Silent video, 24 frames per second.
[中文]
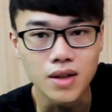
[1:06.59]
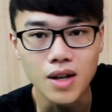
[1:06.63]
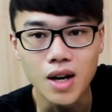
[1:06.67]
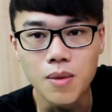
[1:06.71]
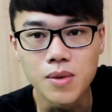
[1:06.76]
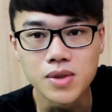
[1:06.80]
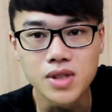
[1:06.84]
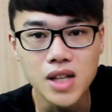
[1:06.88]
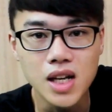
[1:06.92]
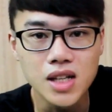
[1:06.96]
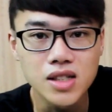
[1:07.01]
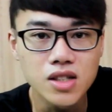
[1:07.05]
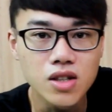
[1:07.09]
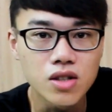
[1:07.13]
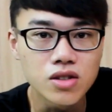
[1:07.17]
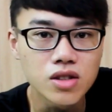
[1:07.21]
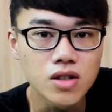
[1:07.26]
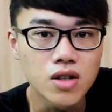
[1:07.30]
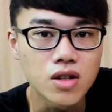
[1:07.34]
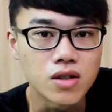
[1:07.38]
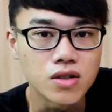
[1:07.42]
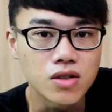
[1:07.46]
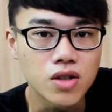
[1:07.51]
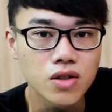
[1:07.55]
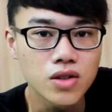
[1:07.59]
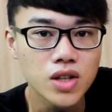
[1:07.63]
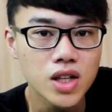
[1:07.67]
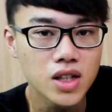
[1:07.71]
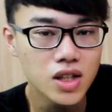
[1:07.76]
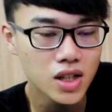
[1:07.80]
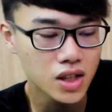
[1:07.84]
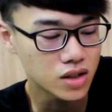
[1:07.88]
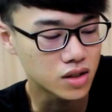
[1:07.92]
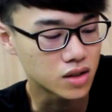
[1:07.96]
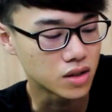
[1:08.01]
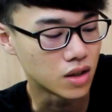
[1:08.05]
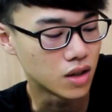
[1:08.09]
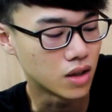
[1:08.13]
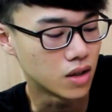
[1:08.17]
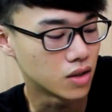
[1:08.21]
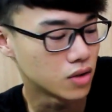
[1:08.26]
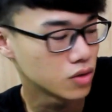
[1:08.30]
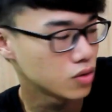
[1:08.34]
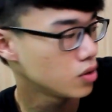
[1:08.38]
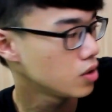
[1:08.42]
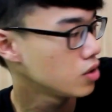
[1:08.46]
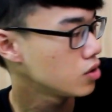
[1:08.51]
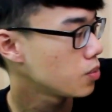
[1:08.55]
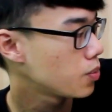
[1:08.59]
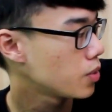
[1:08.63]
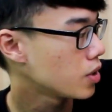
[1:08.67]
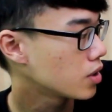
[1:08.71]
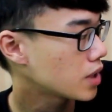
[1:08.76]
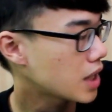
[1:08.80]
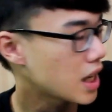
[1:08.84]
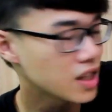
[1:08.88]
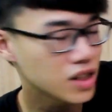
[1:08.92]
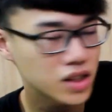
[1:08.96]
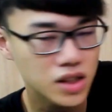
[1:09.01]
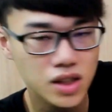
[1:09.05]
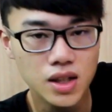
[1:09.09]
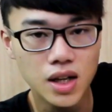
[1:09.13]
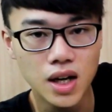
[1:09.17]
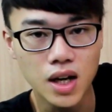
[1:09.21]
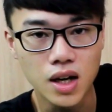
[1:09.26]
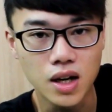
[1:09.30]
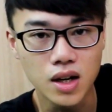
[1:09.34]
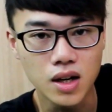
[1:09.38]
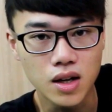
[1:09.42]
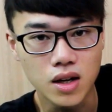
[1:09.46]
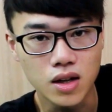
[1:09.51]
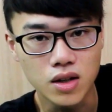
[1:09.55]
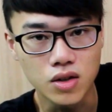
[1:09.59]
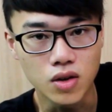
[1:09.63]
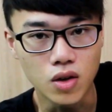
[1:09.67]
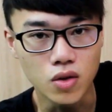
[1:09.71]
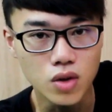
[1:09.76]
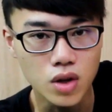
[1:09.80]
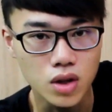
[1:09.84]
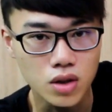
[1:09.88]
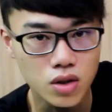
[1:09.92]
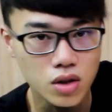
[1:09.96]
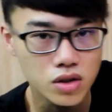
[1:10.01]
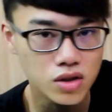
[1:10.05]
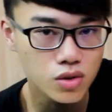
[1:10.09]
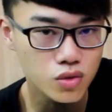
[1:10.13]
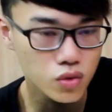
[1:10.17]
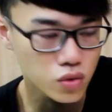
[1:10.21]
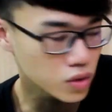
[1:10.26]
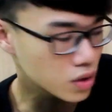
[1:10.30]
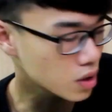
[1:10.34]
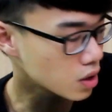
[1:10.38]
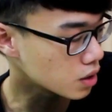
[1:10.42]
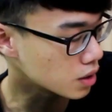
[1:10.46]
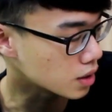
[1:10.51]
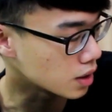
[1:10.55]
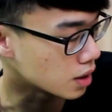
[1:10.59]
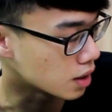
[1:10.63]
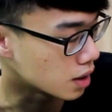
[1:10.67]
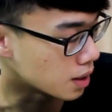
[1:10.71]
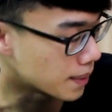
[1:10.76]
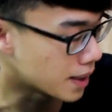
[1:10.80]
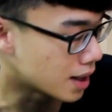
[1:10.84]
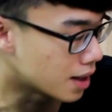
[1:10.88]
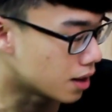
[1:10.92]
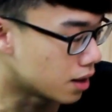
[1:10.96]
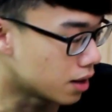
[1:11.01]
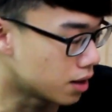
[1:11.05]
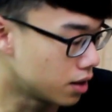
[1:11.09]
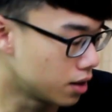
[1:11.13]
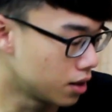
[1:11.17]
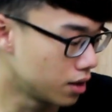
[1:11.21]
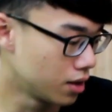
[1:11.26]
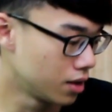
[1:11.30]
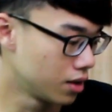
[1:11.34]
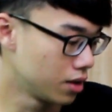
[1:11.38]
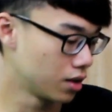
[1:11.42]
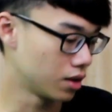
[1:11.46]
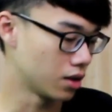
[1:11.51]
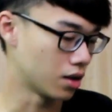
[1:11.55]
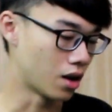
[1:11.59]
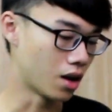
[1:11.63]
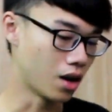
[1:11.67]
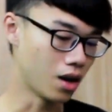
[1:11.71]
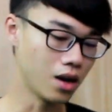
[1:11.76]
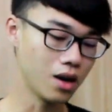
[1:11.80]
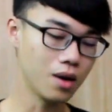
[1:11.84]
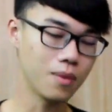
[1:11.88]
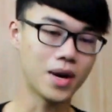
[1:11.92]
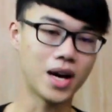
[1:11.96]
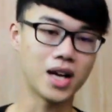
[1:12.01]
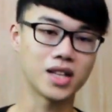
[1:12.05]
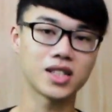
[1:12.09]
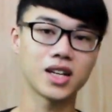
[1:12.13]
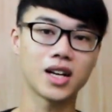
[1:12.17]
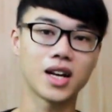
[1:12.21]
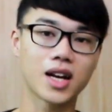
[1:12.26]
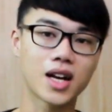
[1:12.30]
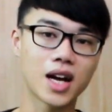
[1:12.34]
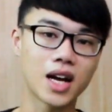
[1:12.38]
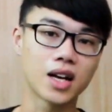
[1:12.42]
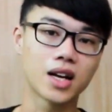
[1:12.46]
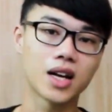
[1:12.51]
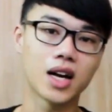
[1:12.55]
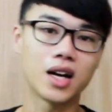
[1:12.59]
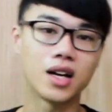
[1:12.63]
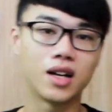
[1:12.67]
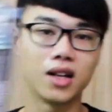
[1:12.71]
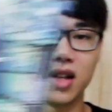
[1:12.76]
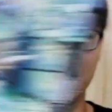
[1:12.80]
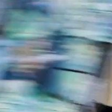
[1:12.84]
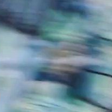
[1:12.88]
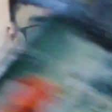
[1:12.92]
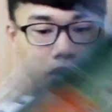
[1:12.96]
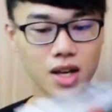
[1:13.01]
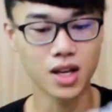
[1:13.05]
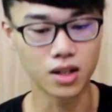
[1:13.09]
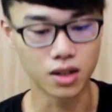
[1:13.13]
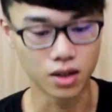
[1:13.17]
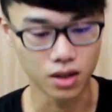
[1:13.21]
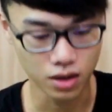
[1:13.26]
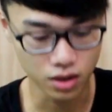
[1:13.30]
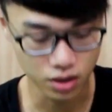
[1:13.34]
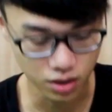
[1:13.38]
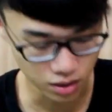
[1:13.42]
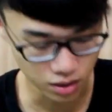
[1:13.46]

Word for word: 那我们现在已经有这种充电电池了，所以就不用担心了，永远都是足够的，好不好？好，马上来看看里面。